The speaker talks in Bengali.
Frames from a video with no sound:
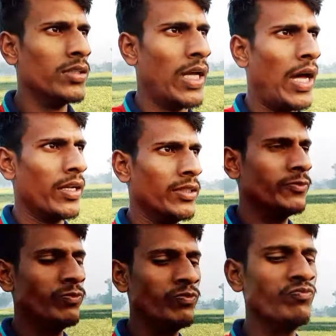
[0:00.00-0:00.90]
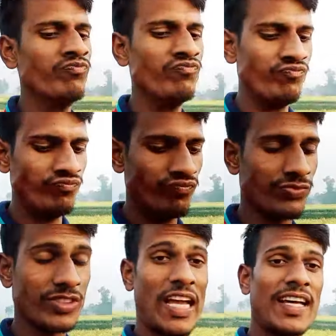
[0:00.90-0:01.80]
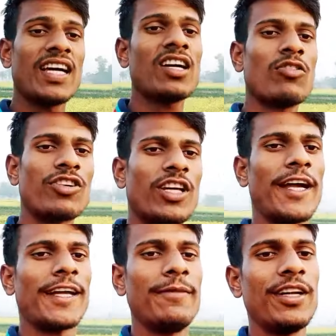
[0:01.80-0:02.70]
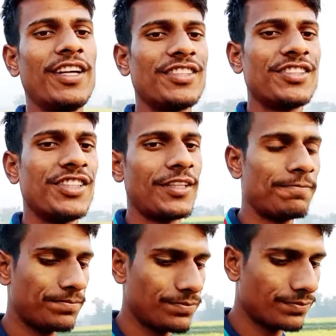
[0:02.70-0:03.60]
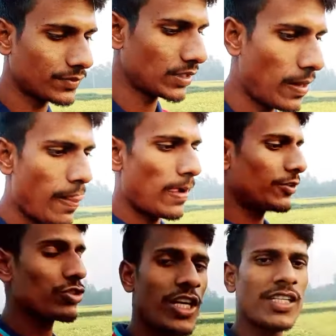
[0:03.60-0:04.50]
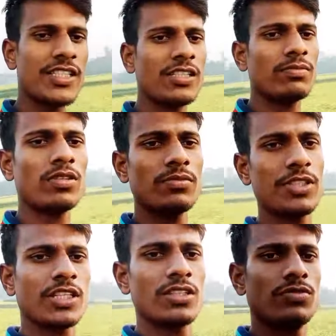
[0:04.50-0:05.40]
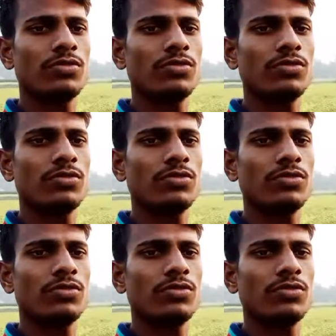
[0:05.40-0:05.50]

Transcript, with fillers: তার আধা ঘন্টা আগে আমরা আসছি তো চারিদিকের পরিবেশটা কিন্তু